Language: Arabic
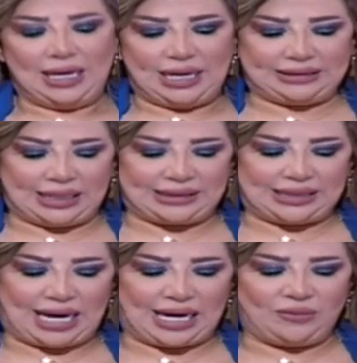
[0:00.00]

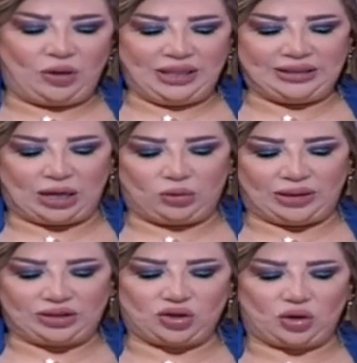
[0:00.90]
لتأثر على محيطك
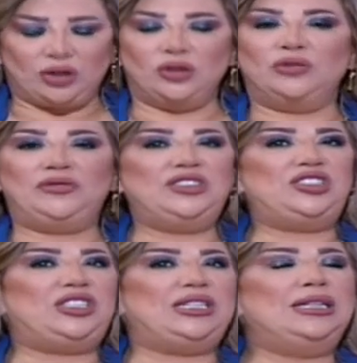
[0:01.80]
ولا تشعر أنه في
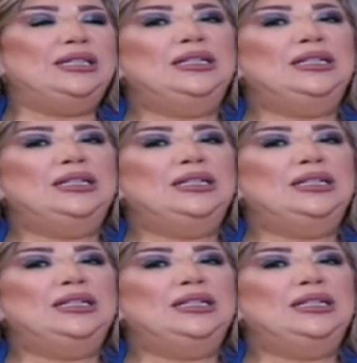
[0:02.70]
شيء